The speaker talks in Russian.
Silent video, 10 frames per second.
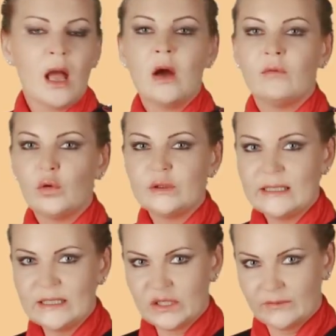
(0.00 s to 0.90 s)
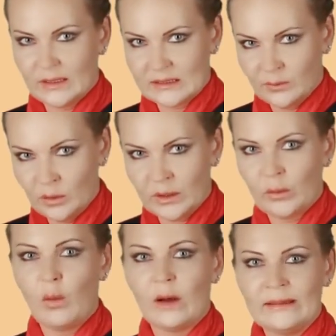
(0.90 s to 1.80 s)
В ходе личного досмотра
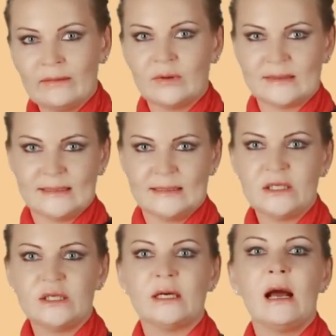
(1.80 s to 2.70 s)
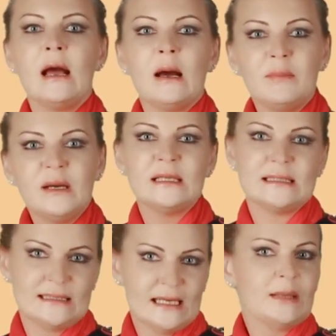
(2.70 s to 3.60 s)
у одного из задержанных было
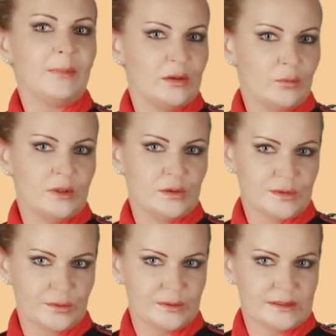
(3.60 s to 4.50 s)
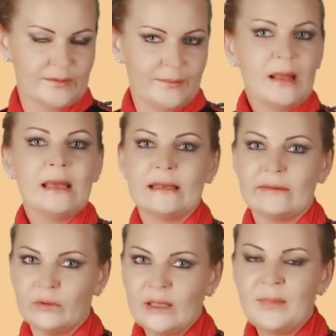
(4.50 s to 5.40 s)
изъято подобное устройство.
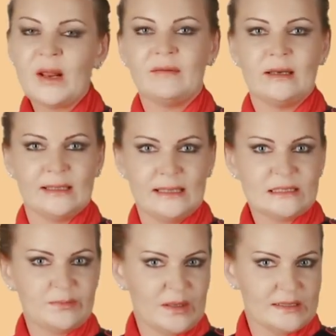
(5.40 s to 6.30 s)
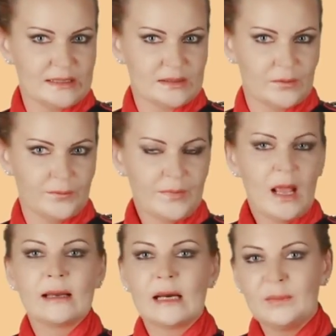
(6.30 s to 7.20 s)
Его направили на экспертизу.
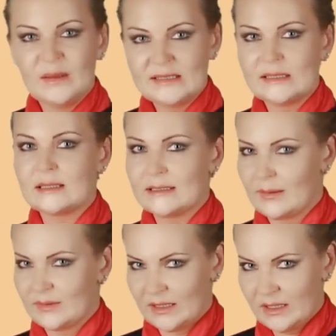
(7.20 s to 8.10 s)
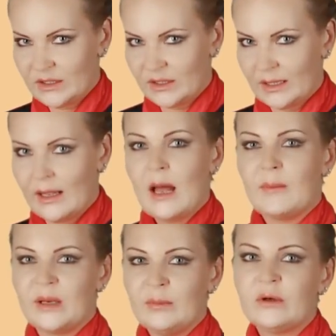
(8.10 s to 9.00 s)
Как пояснил сам задержанный,
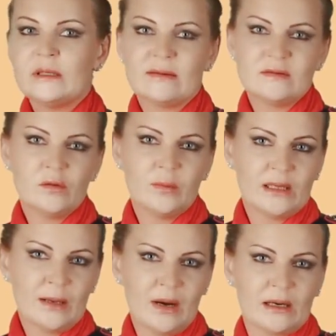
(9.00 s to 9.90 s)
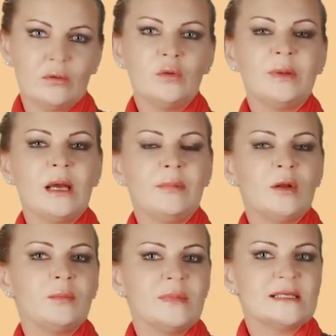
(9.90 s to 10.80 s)
прибор для взлома иномарок он
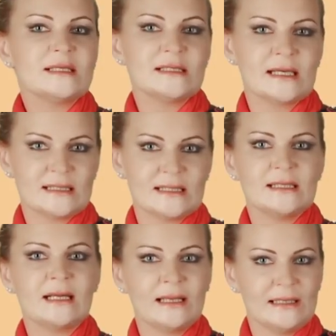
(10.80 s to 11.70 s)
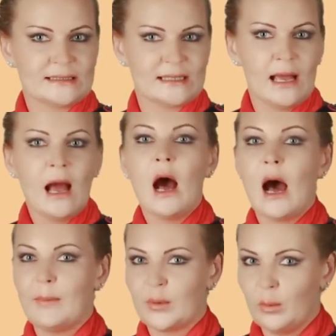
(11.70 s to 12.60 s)
приобрел месяц назад за границей,
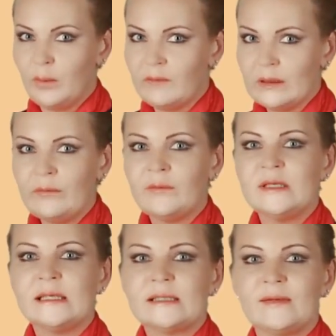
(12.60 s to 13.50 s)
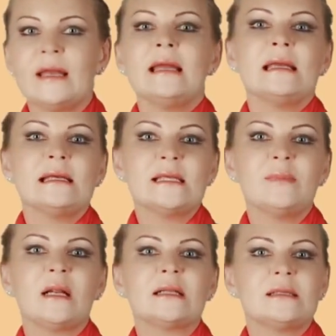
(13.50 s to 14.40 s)
опробовал его в действии и
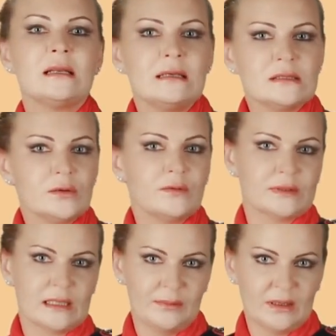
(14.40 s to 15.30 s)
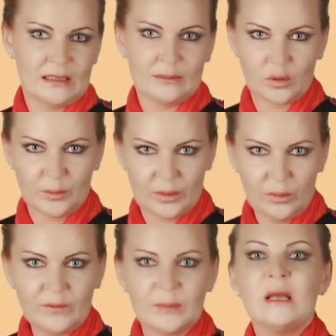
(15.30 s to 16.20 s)
собирался реализовывать криминальным
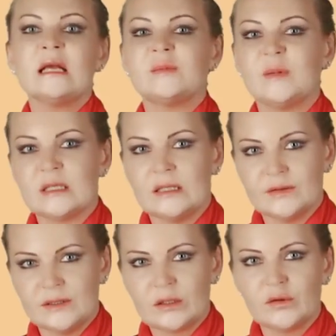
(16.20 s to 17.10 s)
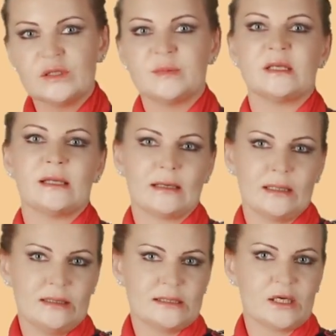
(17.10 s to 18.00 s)
группировкам, специализирующимся на
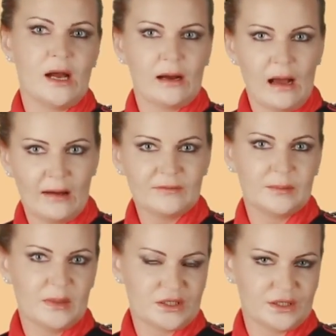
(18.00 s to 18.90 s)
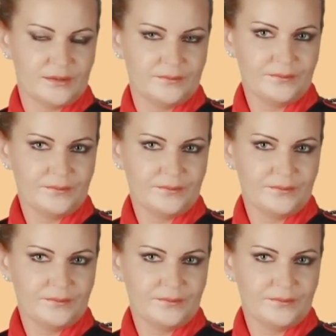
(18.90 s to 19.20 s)
кражах автомашин.